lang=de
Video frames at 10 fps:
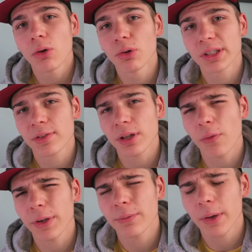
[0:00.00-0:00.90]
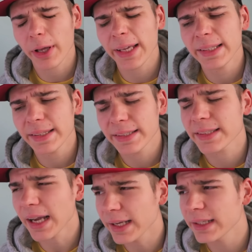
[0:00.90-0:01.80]
Und es wird auf jeden Fall richtig
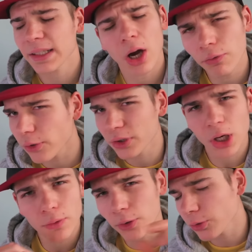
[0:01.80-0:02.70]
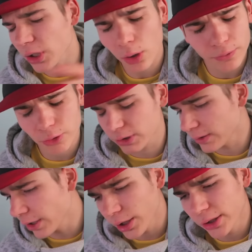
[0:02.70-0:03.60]
geil. Kauft euch, kauft euch, kauft euch die
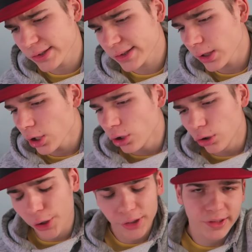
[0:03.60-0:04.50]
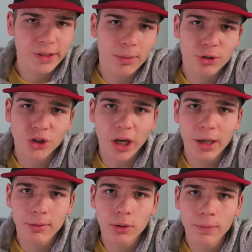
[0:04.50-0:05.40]
Tickets. Link ist in der
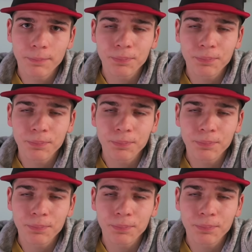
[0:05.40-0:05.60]
Beschreibung.